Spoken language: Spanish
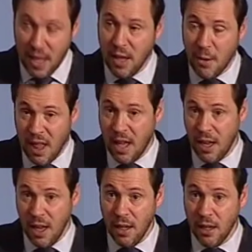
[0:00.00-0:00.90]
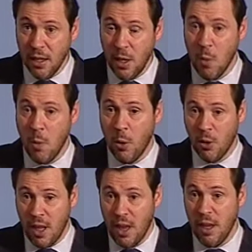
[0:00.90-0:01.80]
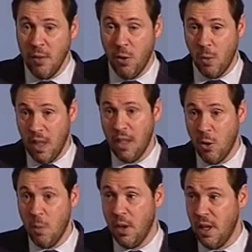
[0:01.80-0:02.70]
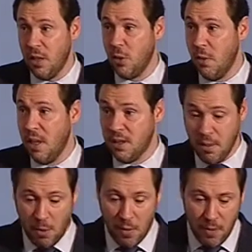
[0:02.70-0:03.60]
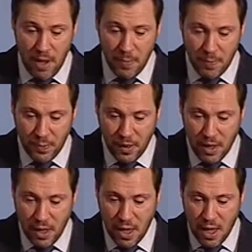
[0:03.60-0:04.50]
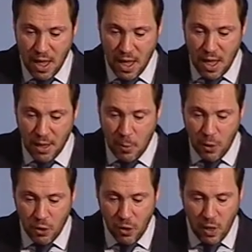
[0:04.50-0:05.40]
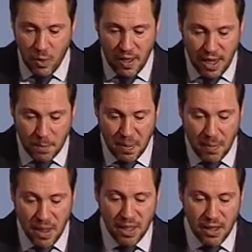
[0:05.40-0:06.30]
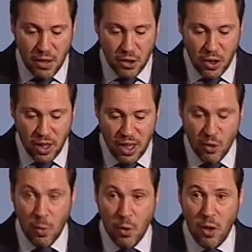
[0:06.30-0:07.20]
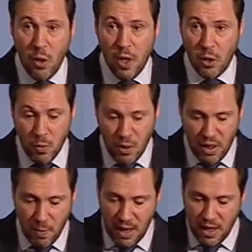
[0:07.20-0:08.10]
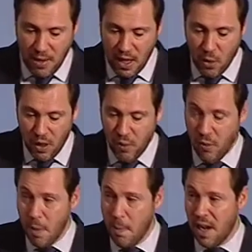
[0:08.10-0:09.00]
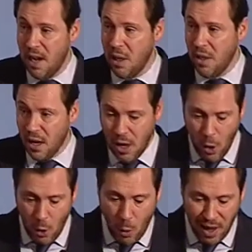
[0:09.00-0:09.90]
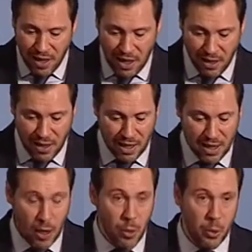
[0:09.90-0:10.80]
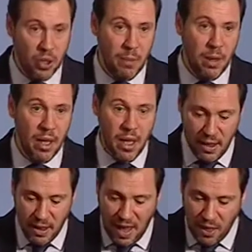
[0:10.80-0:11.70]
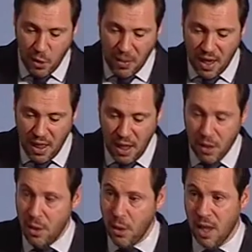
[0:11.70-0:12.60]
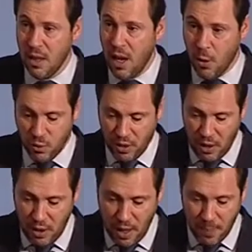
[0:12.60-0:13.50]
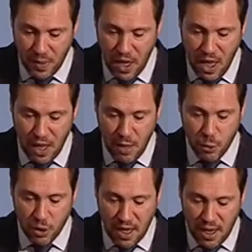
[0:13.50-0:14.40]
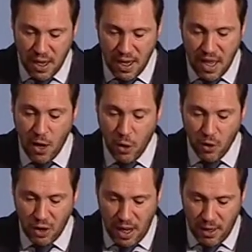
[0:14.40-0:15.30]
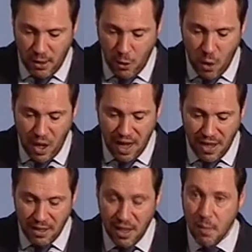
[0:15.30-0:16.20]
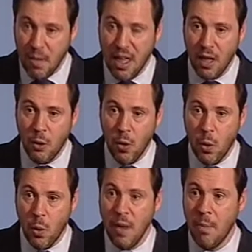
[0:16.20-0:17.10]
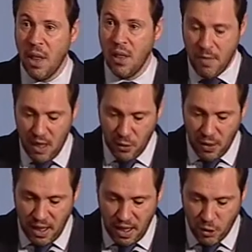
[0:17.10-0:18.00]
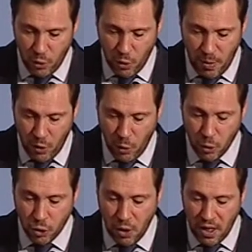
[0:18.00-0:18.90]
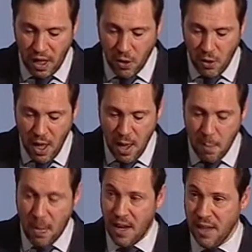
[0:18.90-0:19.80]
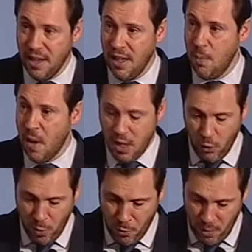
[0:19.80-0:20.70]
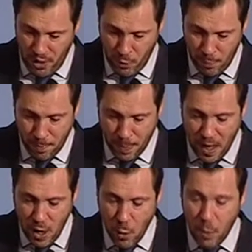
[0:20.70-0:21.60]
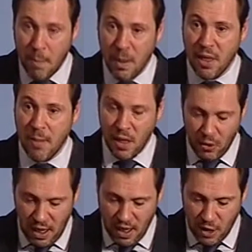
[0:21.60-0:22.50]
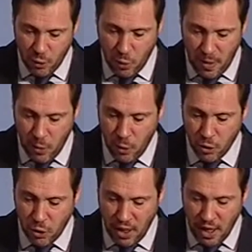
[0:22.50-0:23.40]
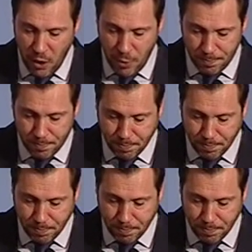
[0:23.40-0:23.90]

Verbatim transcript: ¿De verdad creen que un portal informático puede resolver este problema? Es por eso que una de las primeras decisiones que tomó el Gobierno Municipal de Valladolid fue paralizar cualquier traslado posible de la denominada Ciudad de la Justicia y buscar y encontrar con carácter inmediato un emplazamiento en el casco urbano consolidado para ese equipamiento público. Un emplazamiento en el casco urbano consolidado